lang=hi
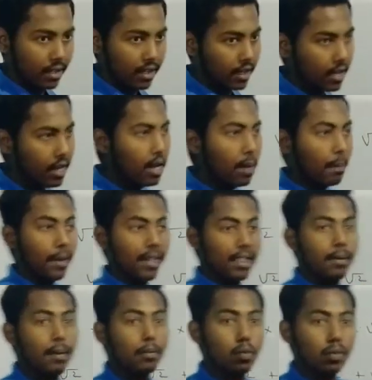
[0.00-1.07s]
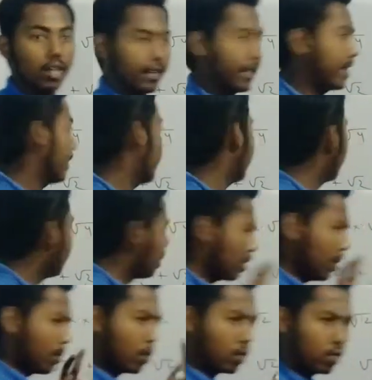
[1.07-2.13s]
करेंगे मतलब हम गुना करेंगे
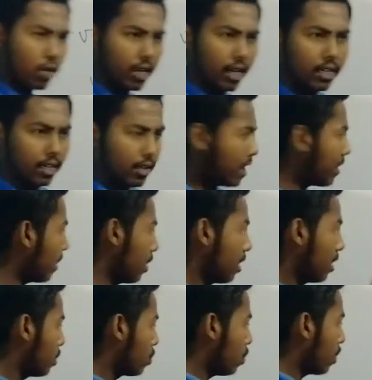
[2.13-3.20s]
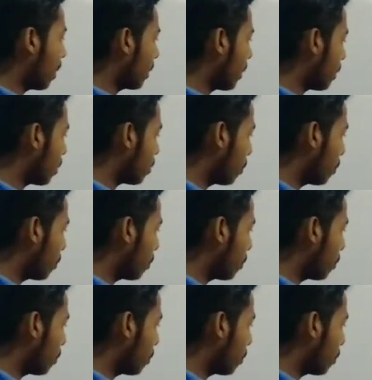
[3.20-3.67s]
तो हमको जोड़ घटा है ना जोड़ घटा का